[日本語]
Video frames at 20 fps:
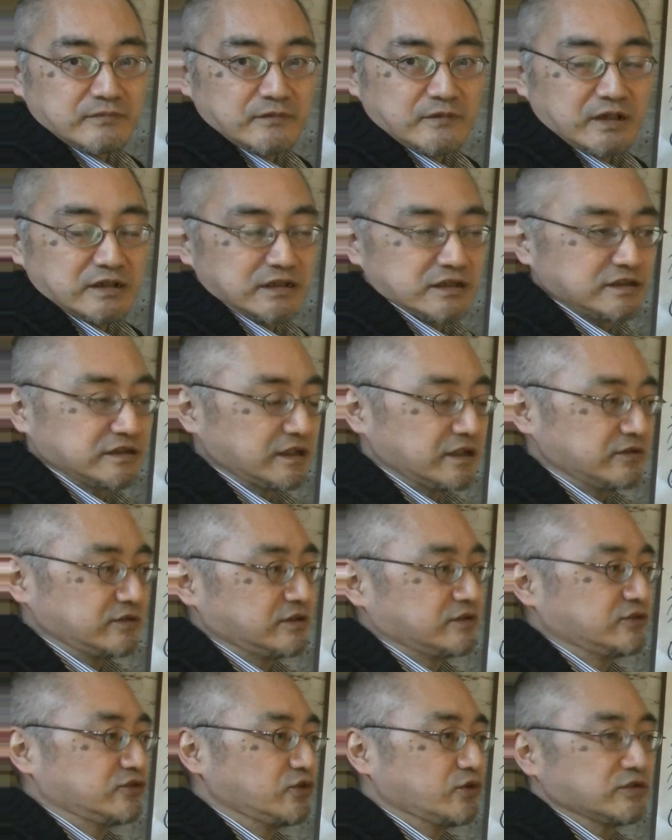私が言っ
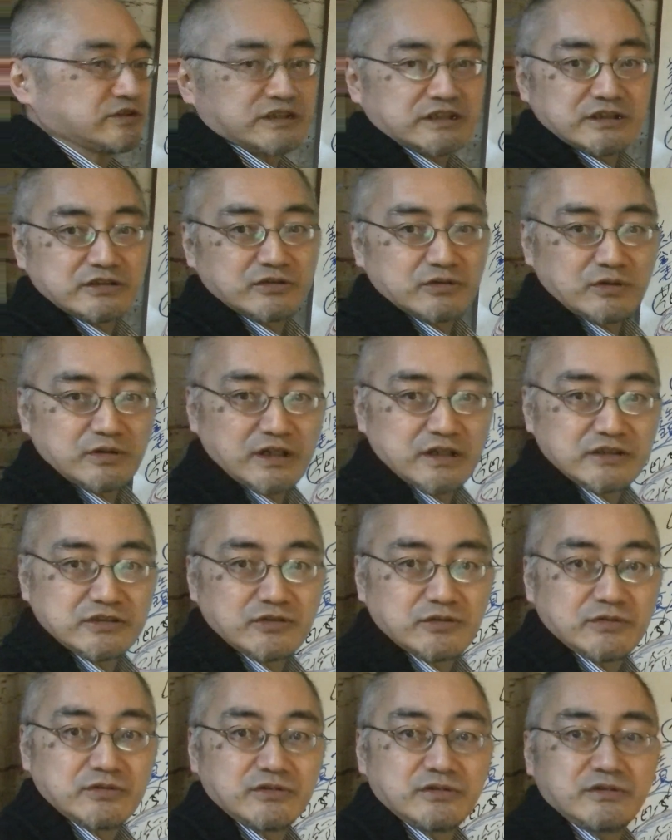てる超シンクロ現
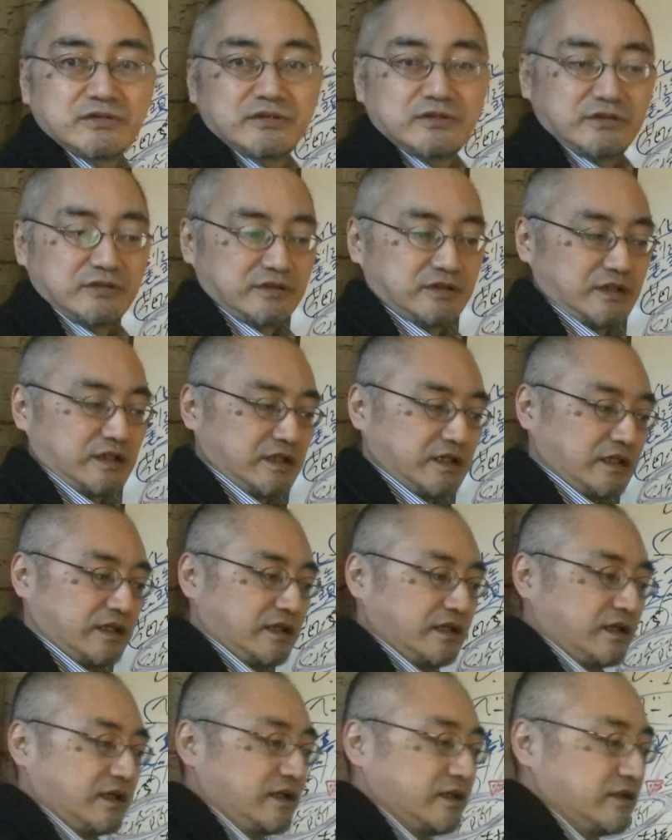象って
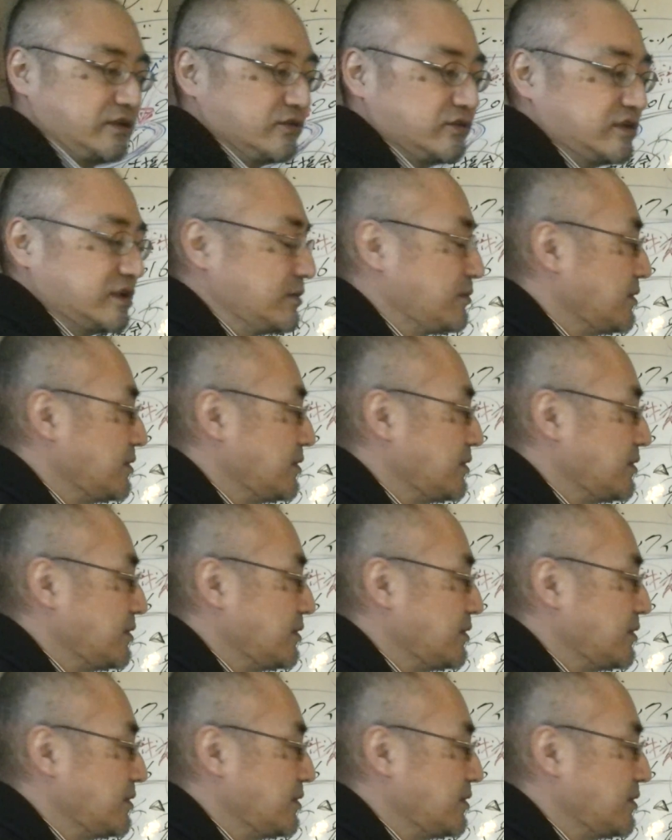言って